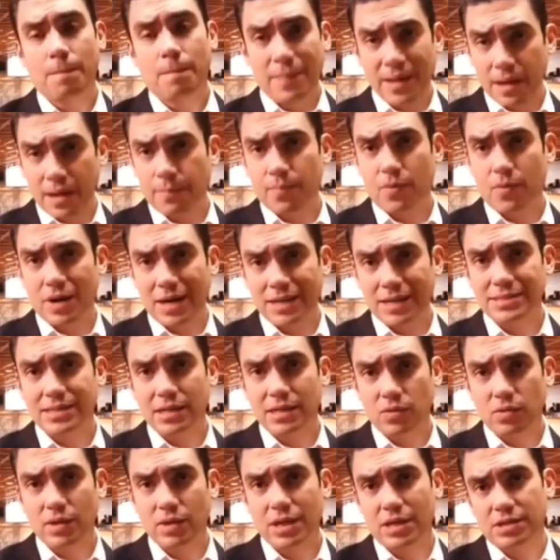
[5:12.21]
ver por la
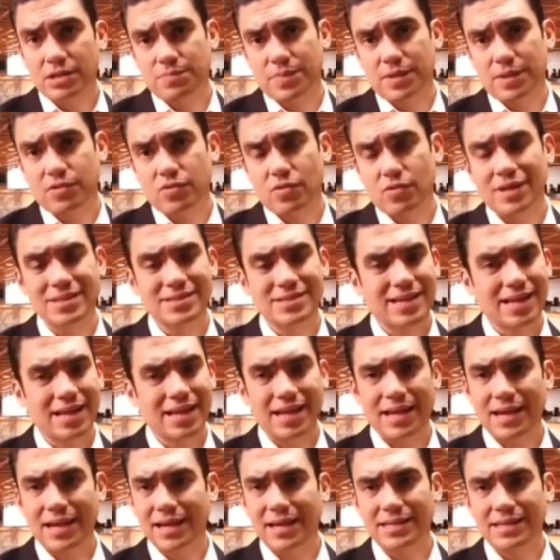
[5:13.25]
salud de las personas,
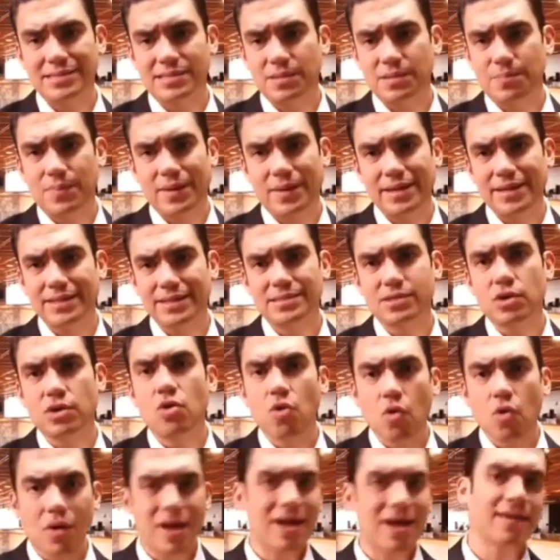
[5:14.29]
que en este país
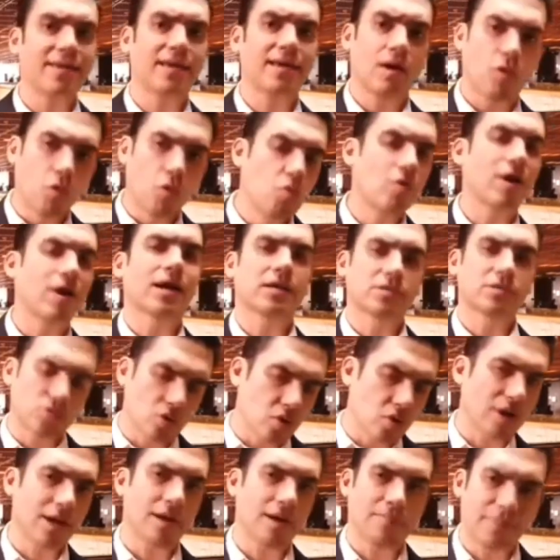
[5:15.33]
no haya una
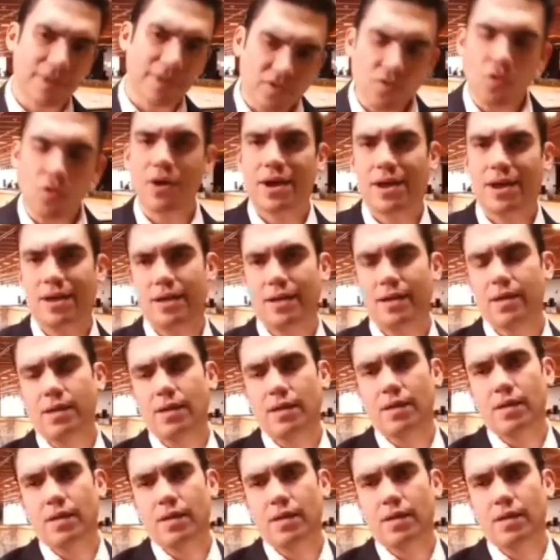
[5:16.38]
sola persona